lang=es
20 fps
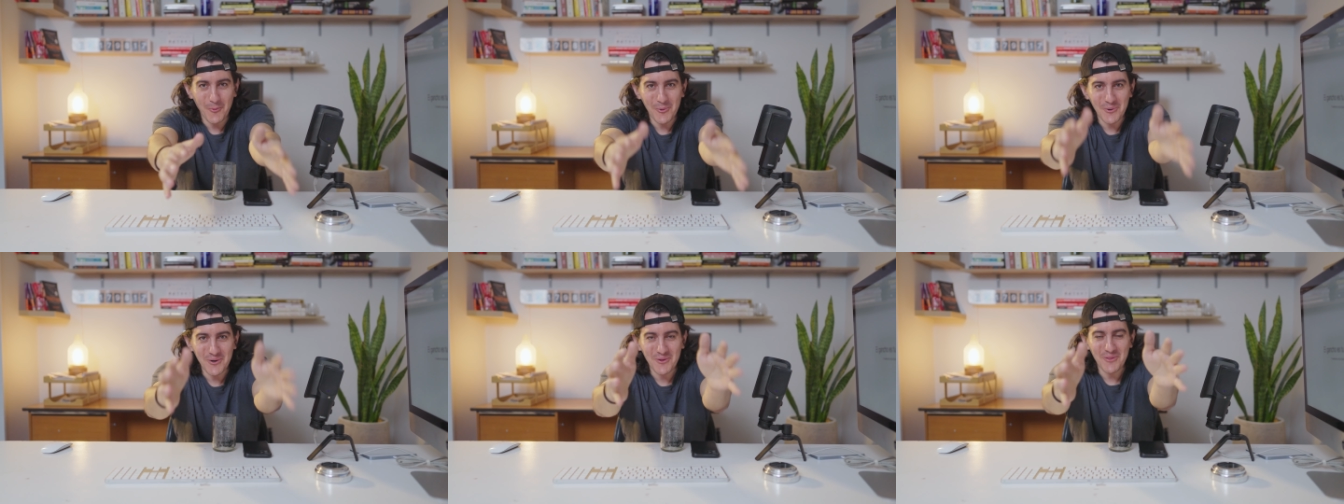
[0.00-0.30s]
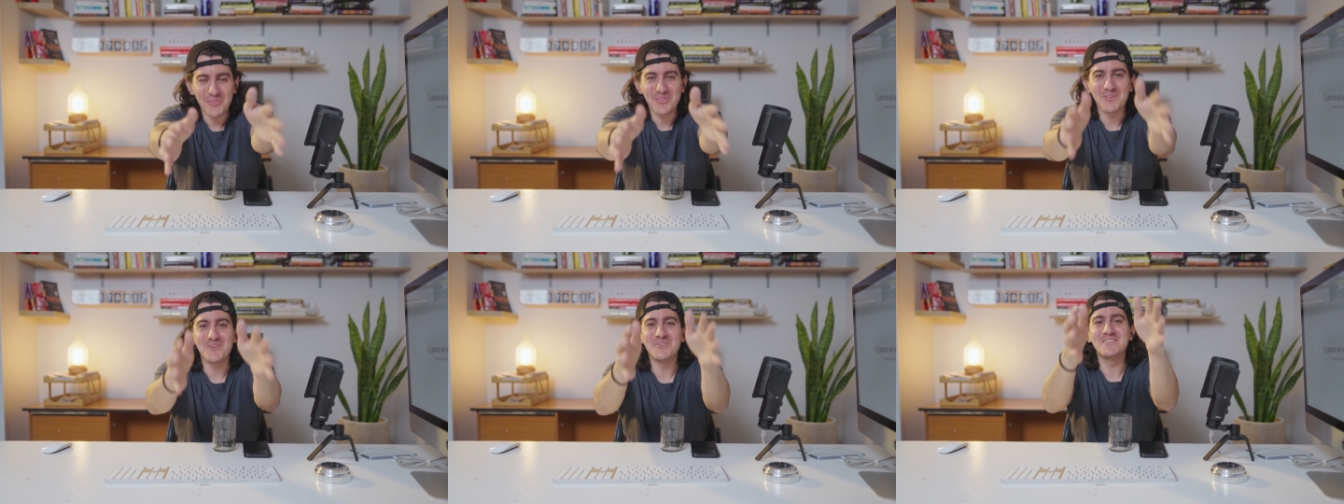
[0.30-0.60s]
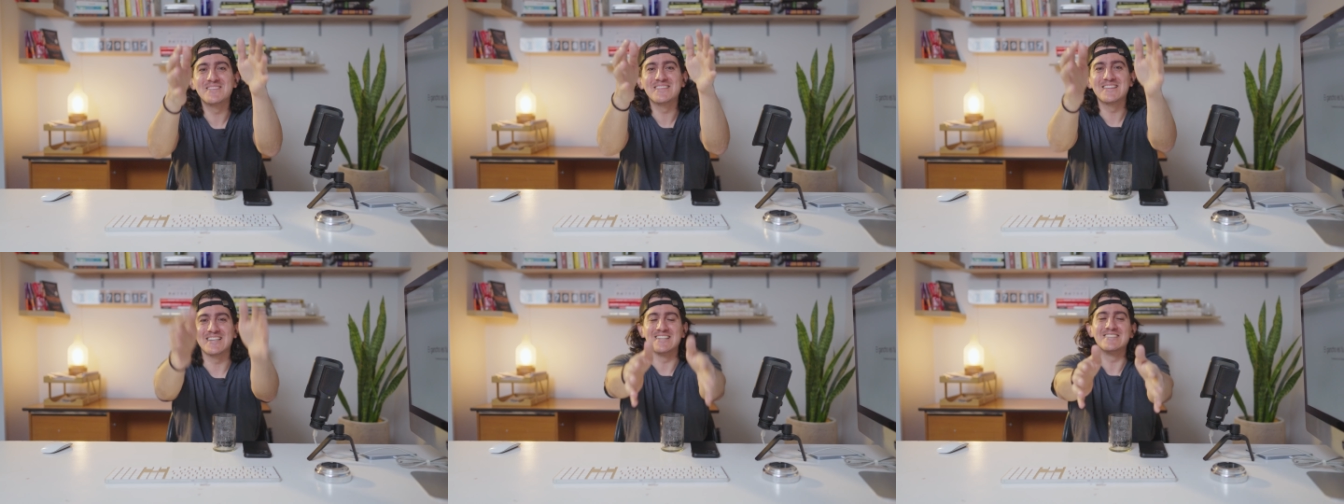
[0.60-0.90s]
1,
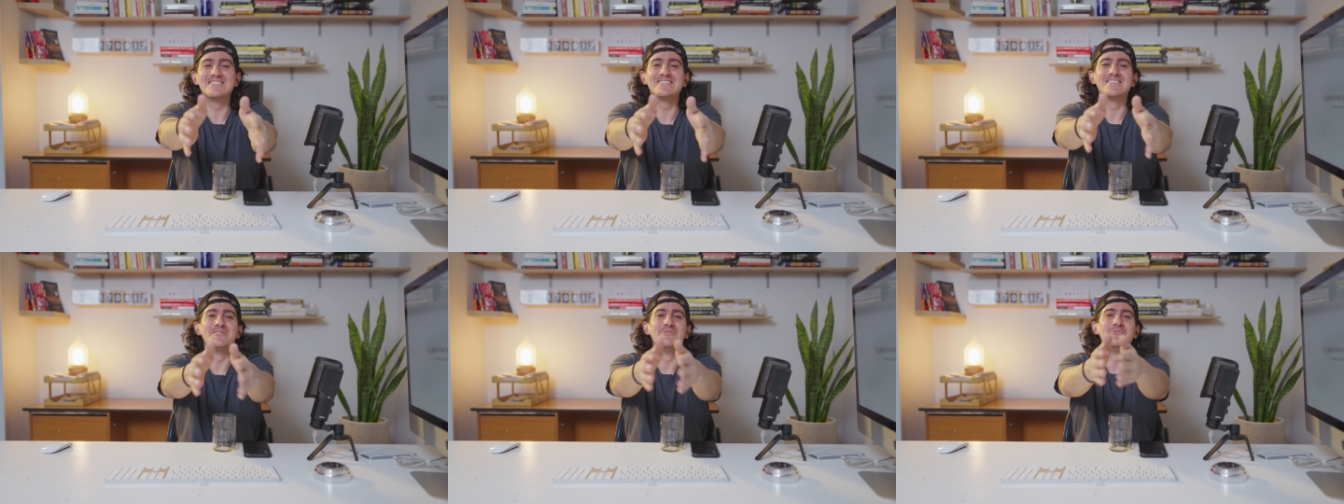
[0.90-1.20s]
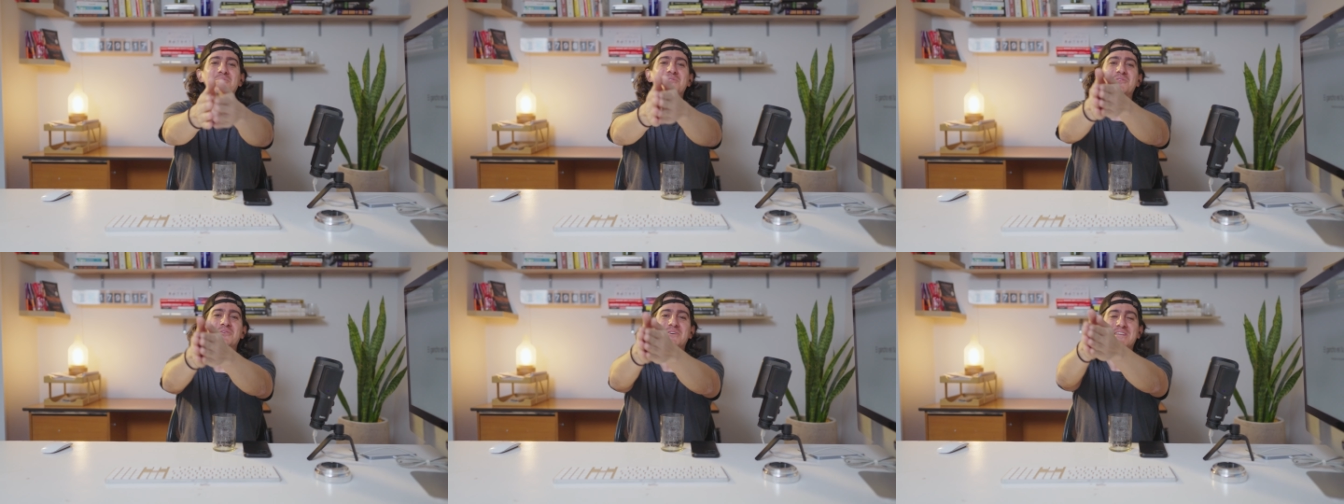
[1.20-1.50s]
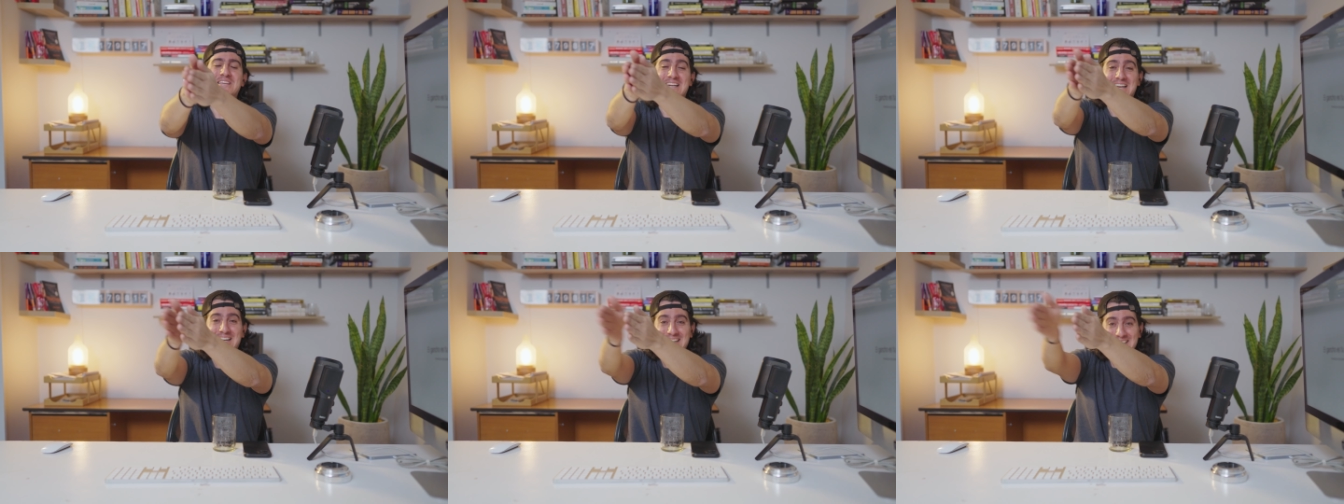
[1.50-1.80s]
2, 3 segundos.
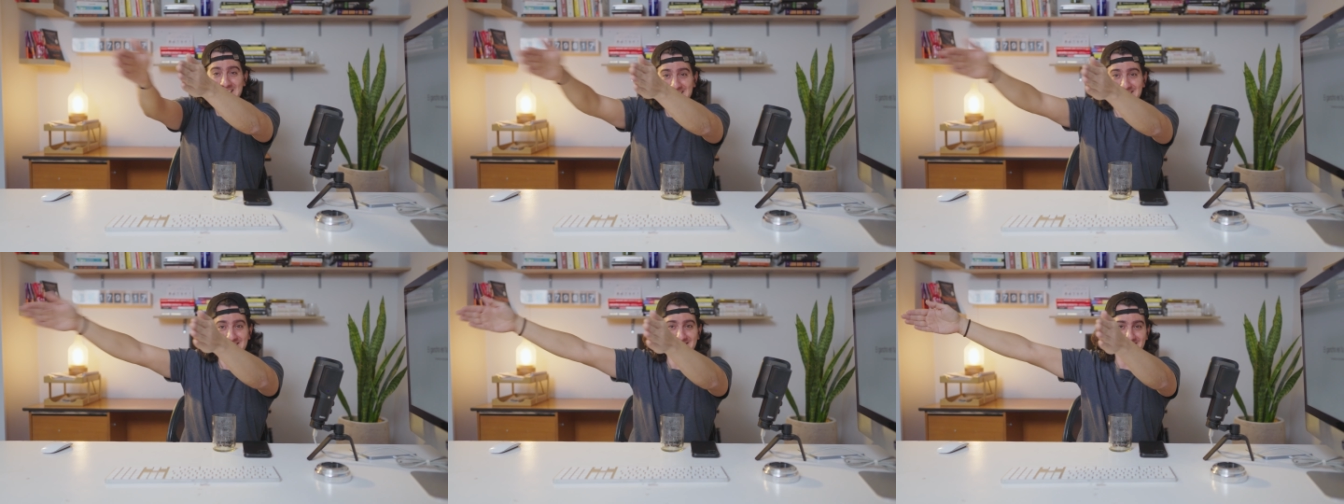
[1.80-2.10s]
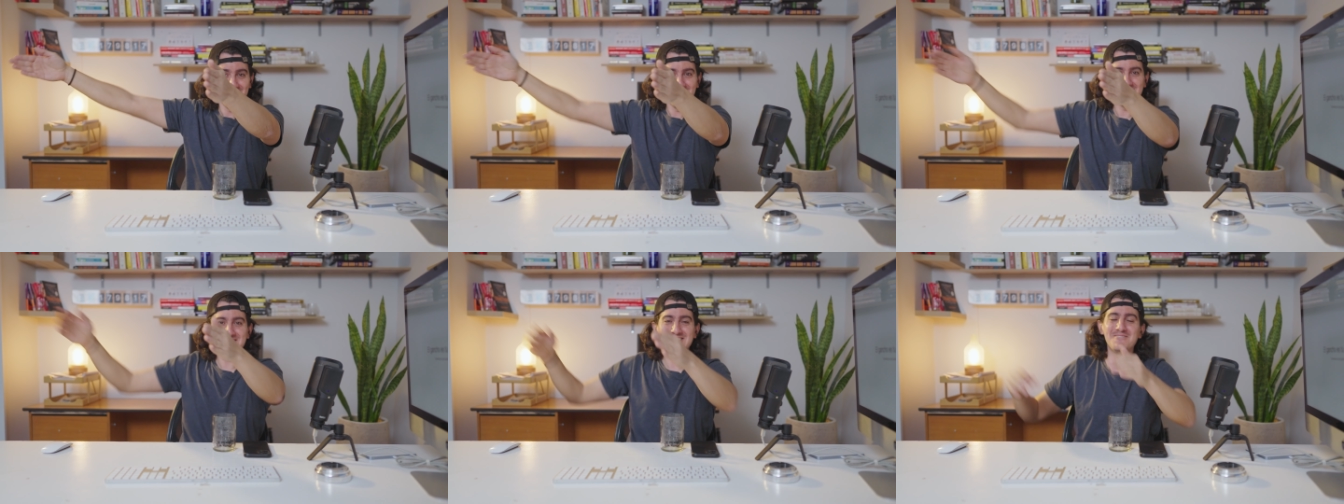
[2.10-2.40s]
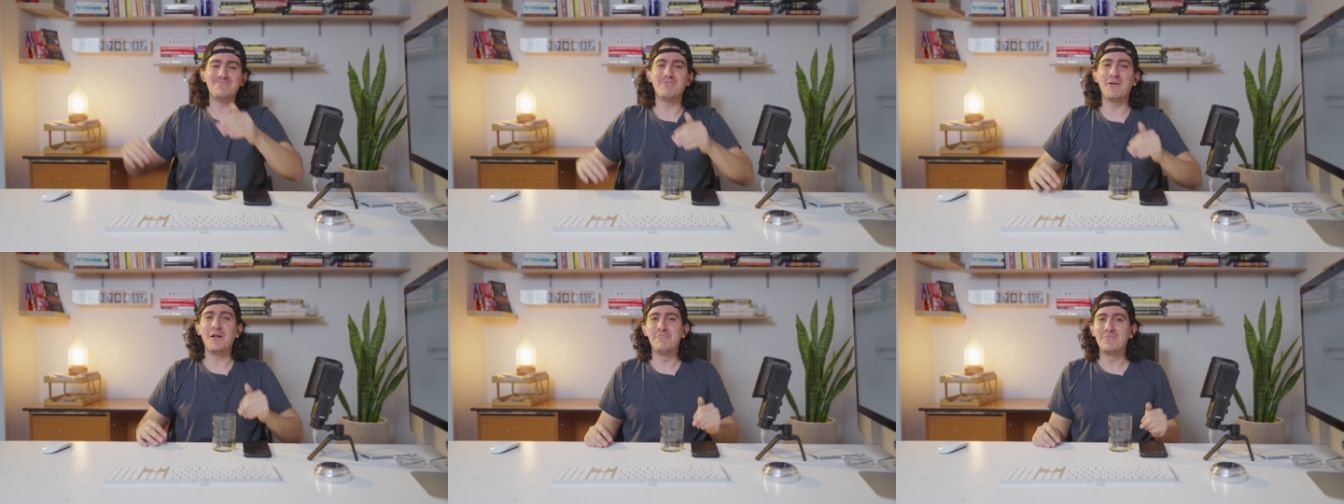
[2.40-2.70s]
Y el resto va a
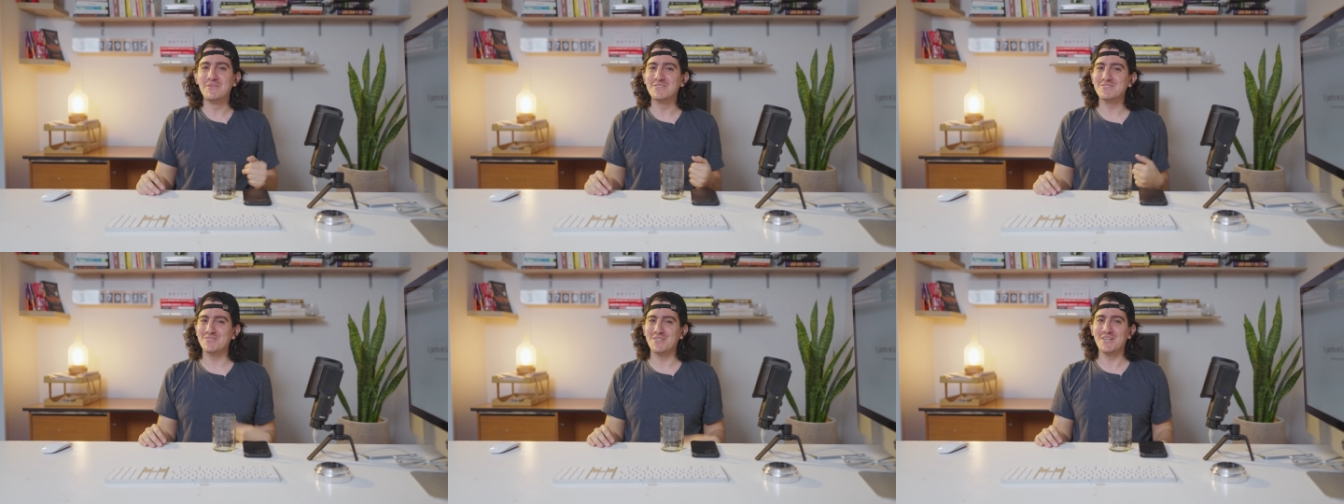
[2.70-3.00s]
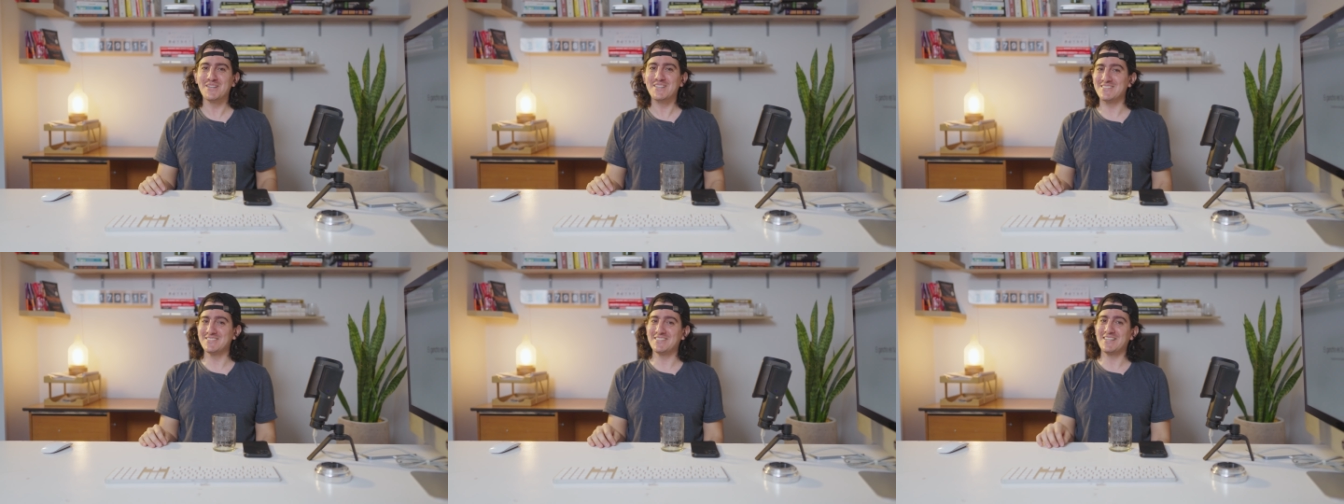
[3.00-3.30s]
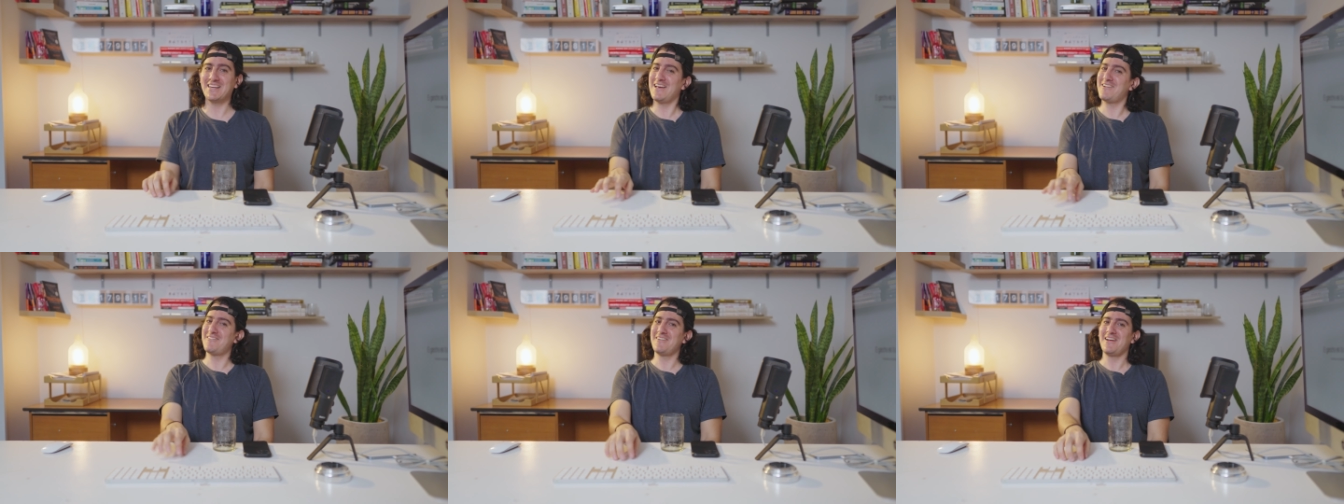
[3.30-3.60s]
ser para las personas que
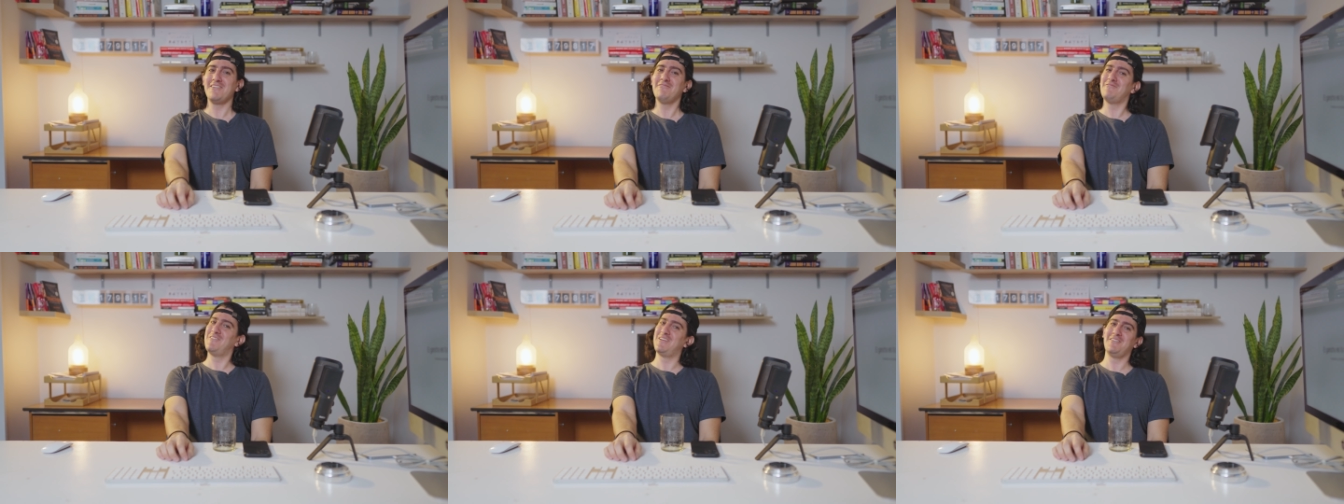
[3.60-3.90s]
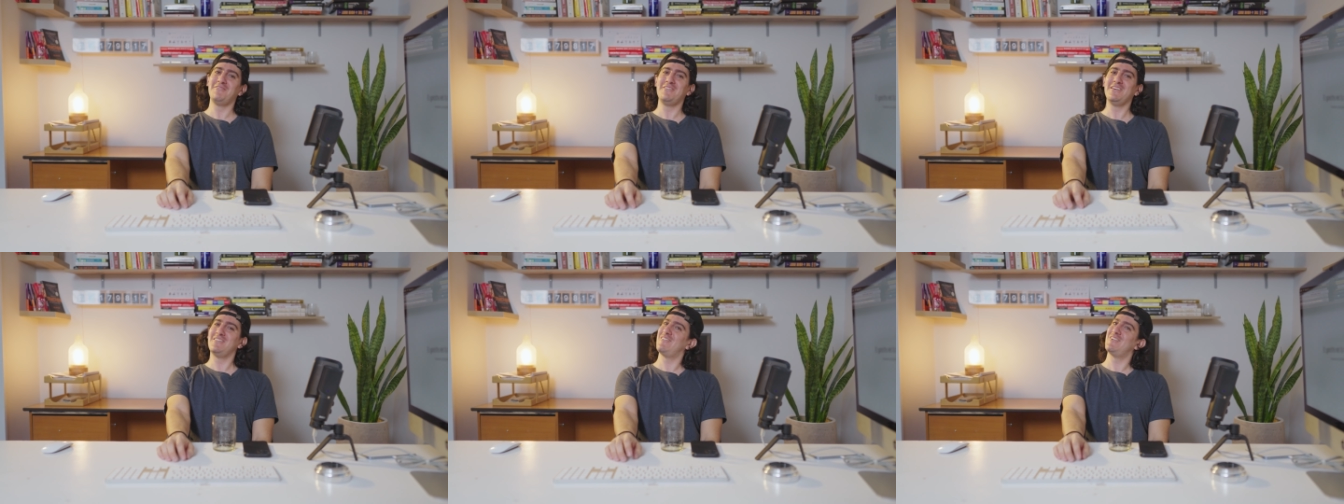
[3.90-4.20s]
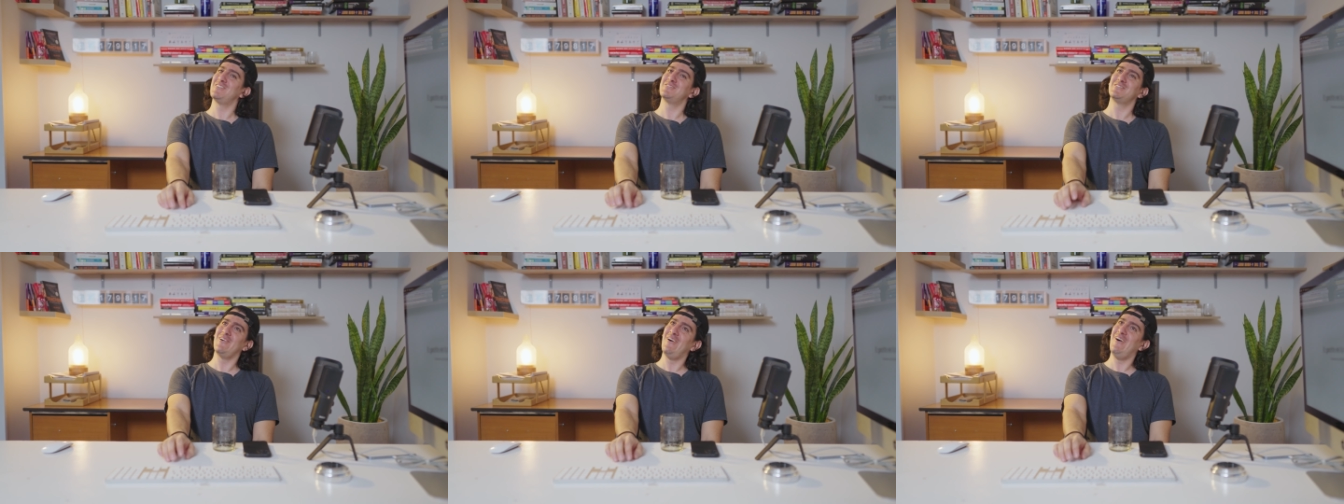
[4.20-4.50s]
se quedaron ahí feliz viéndolo así.